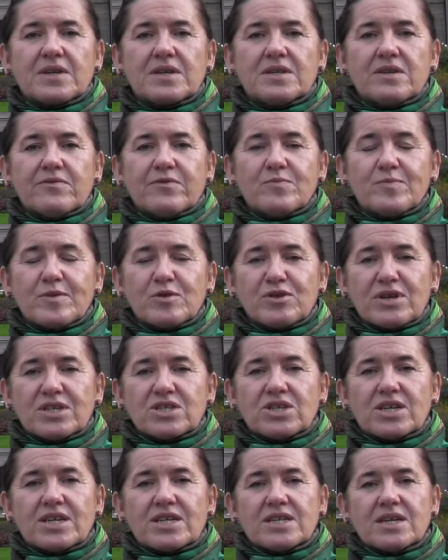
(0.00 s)
i
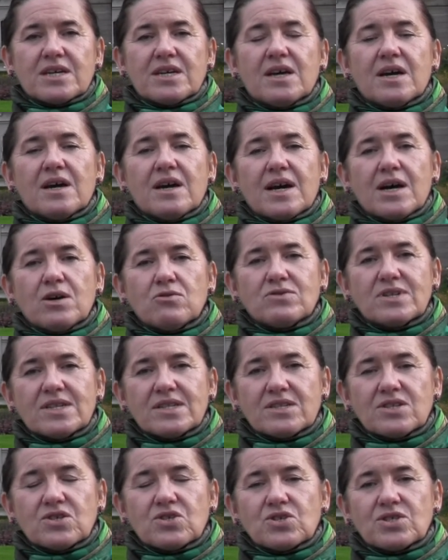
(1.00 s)
wyposażenie
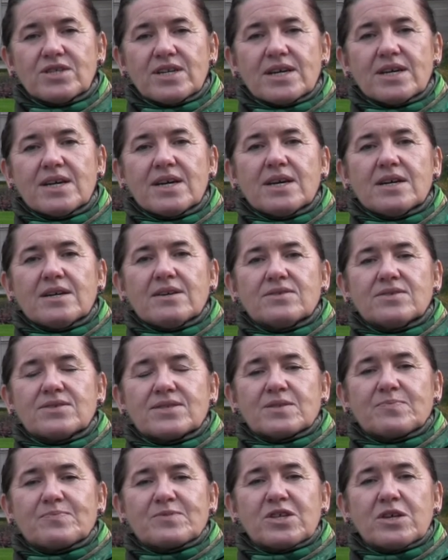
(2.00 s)
autentyczne
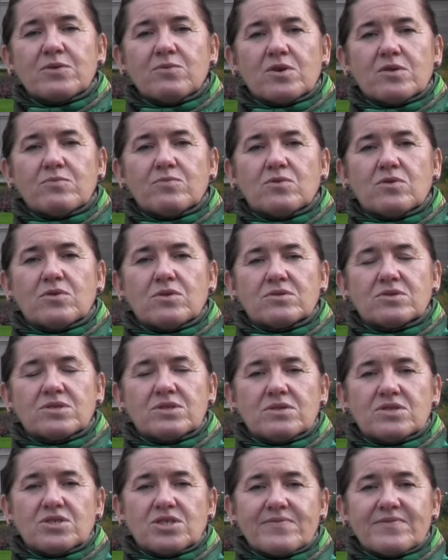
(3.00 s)
z przełomu
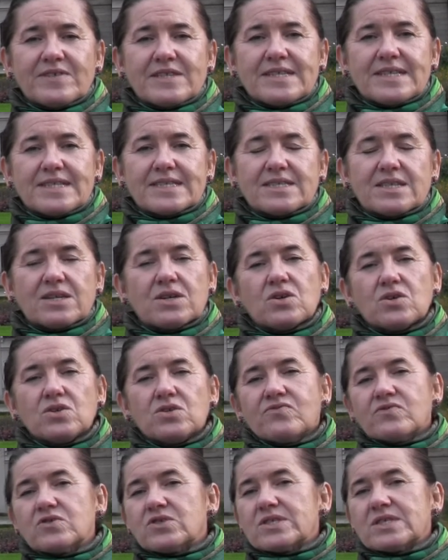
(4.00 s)
XIX
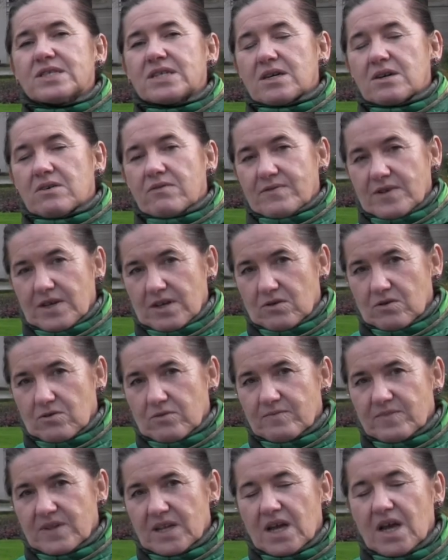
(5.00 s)
i XX wieku.
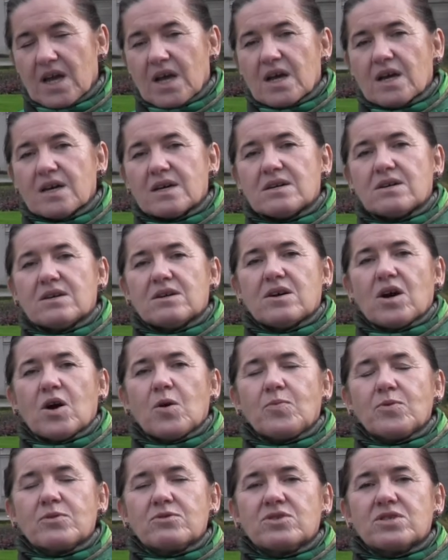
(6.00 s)
E,
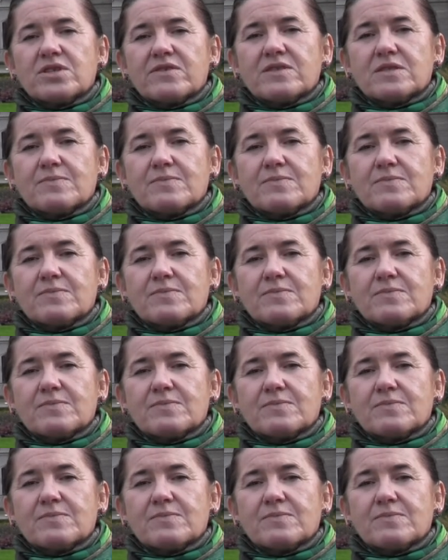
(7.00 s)
oprócz tych